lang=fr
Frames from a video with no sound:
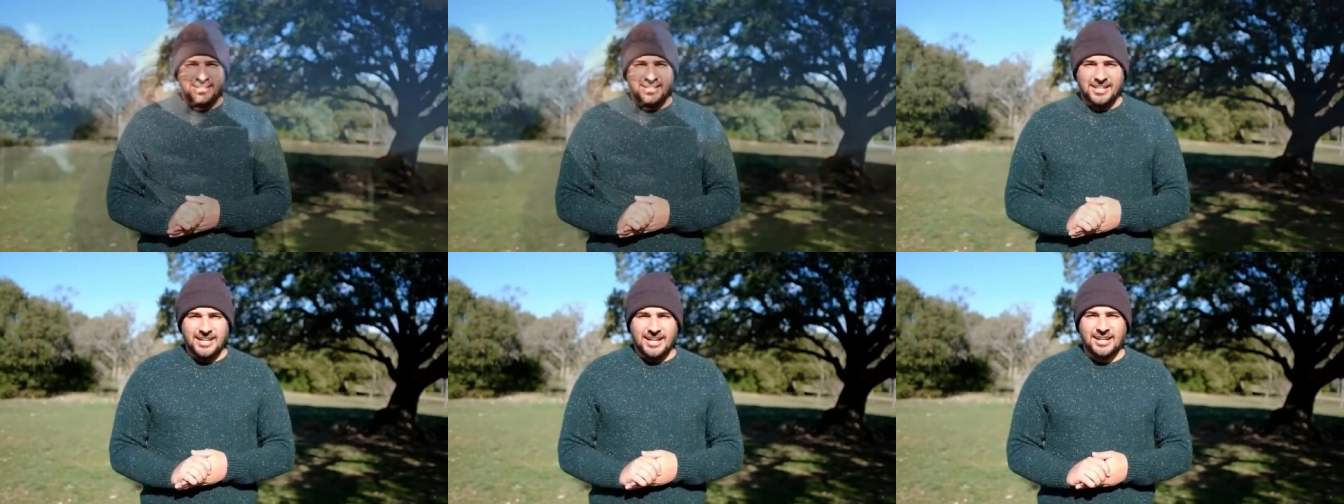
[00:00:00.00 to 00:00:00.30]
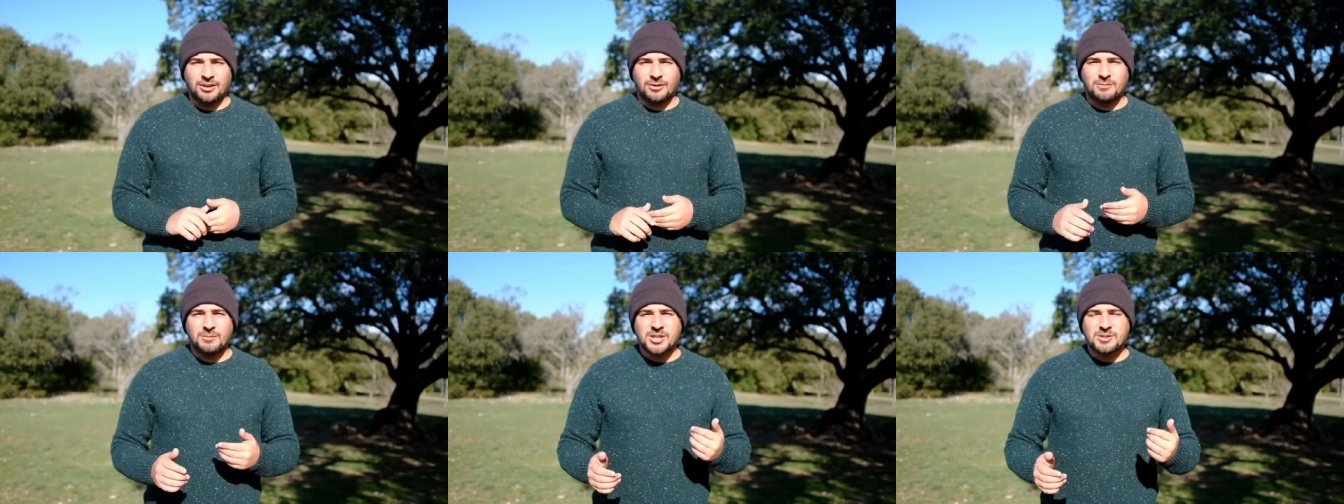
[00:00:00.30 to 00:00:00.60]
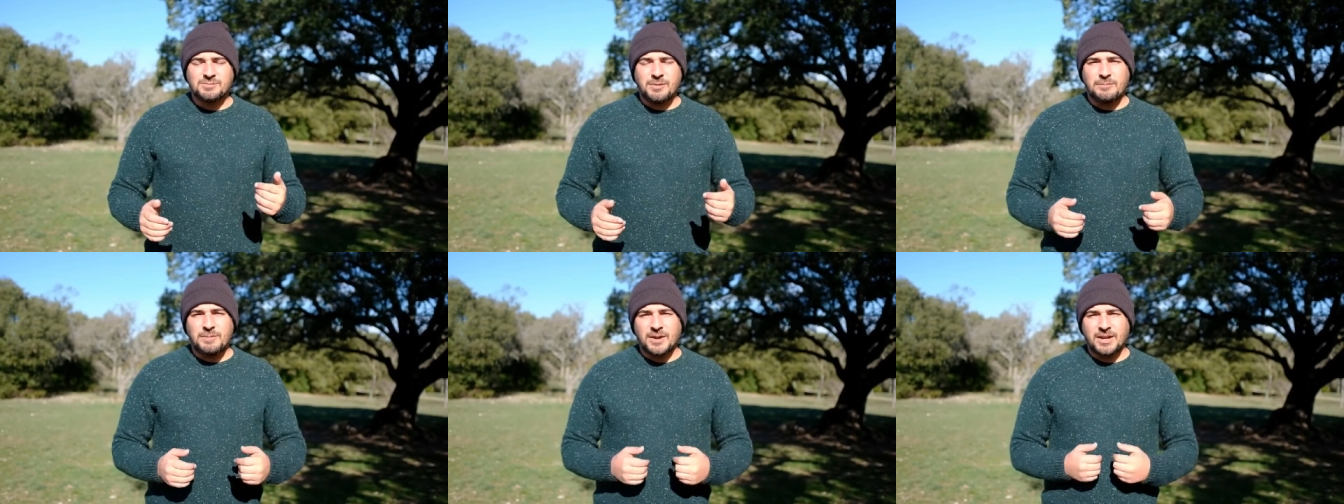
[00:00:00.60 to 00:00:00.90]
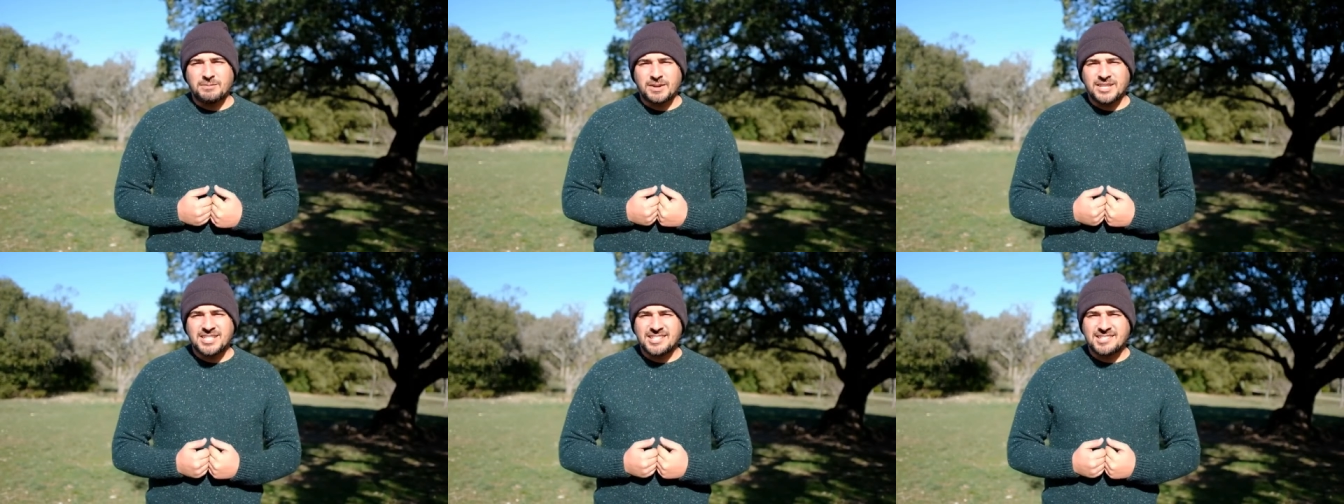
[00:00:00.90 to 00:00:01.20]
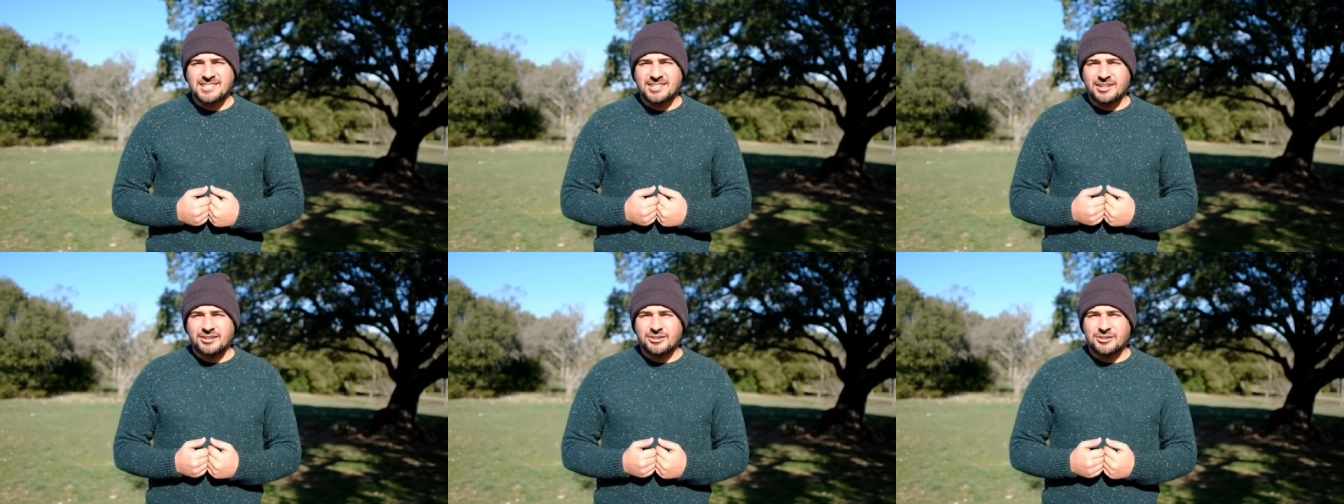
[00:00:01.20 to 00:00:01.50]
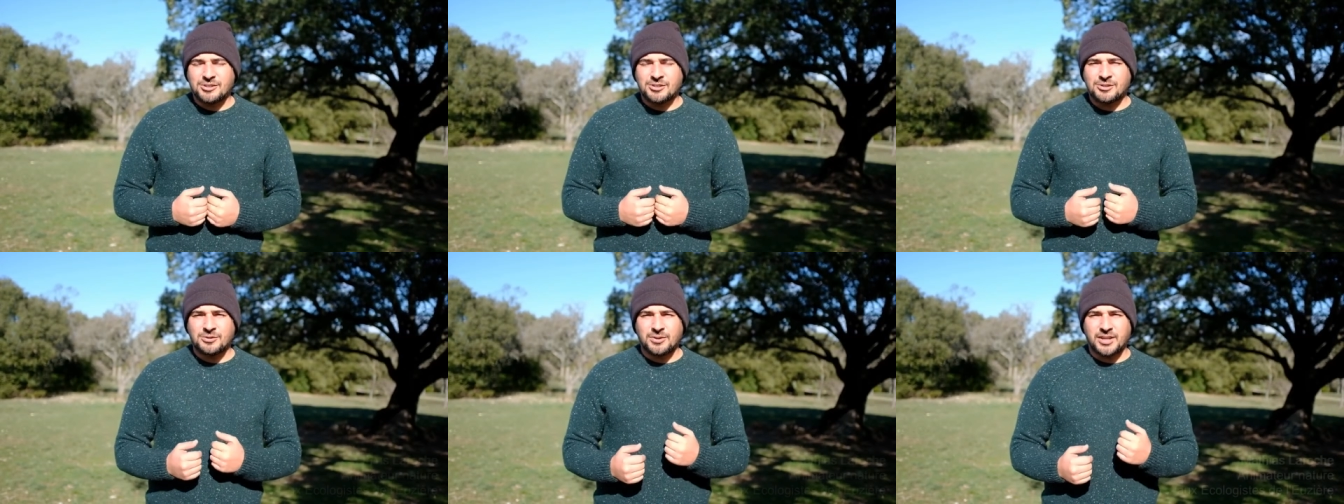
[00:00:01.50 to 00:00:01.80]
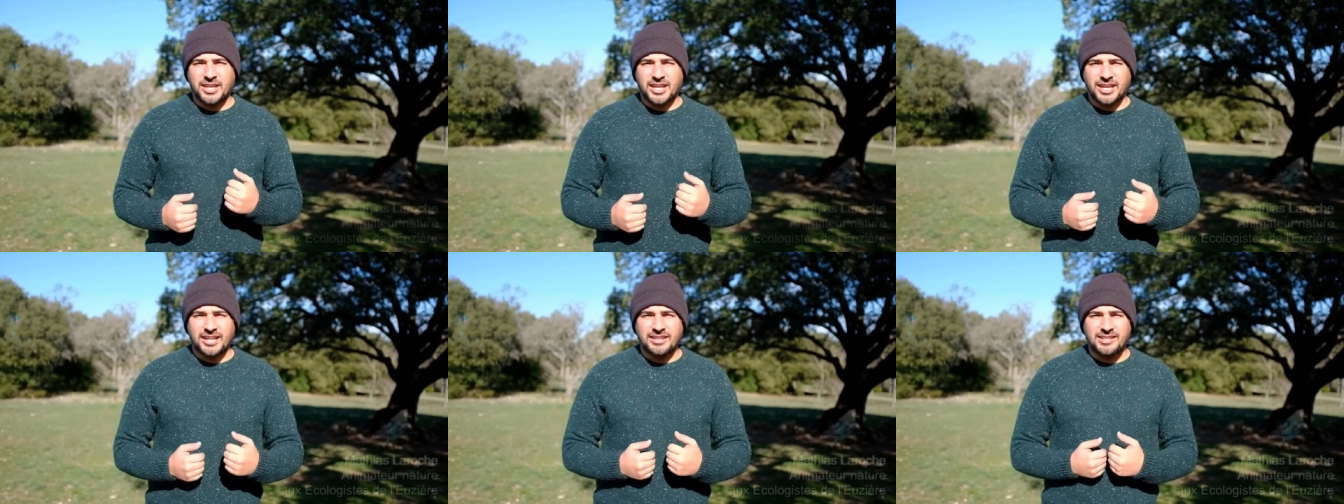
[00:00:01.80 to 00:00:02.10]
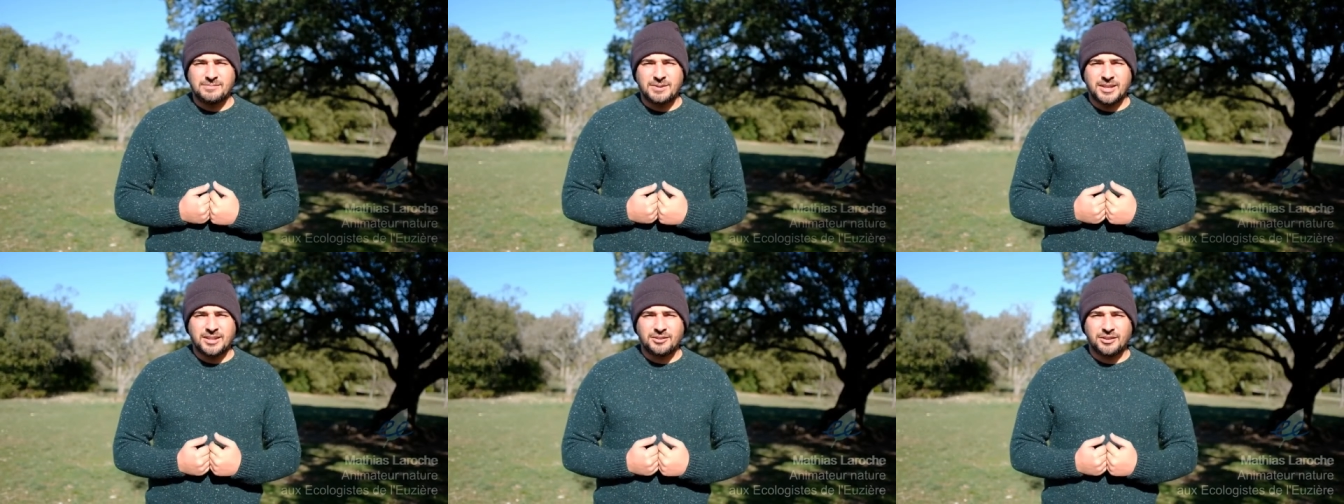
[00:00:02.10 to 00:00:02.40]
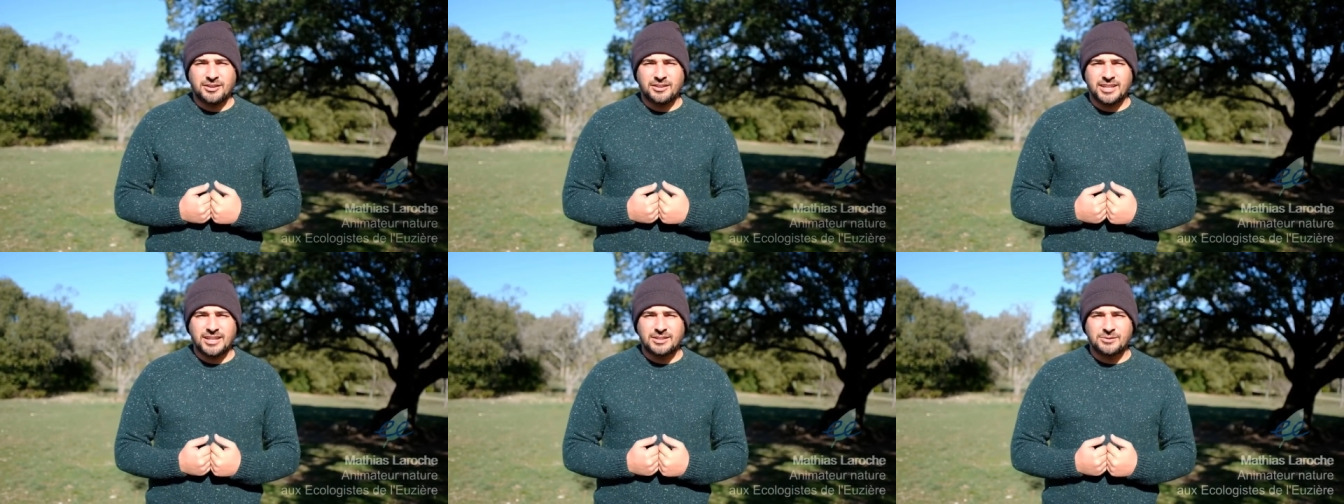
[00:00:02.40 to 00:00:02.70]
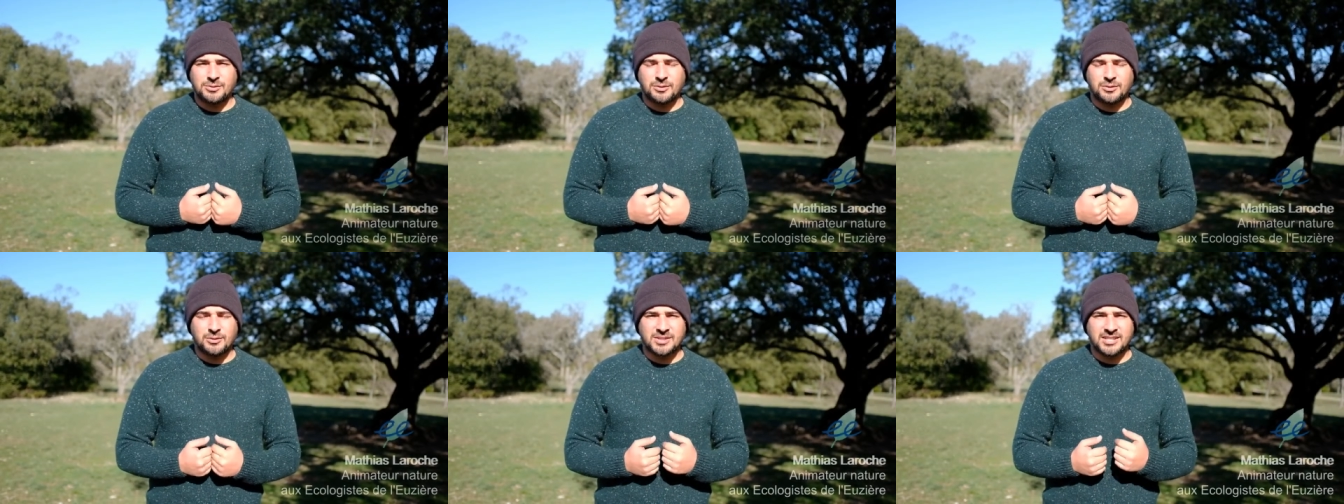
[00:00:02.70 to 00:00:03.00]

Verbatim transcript: alors moi je m'appelle Mathias Laroche, je suis animateur nature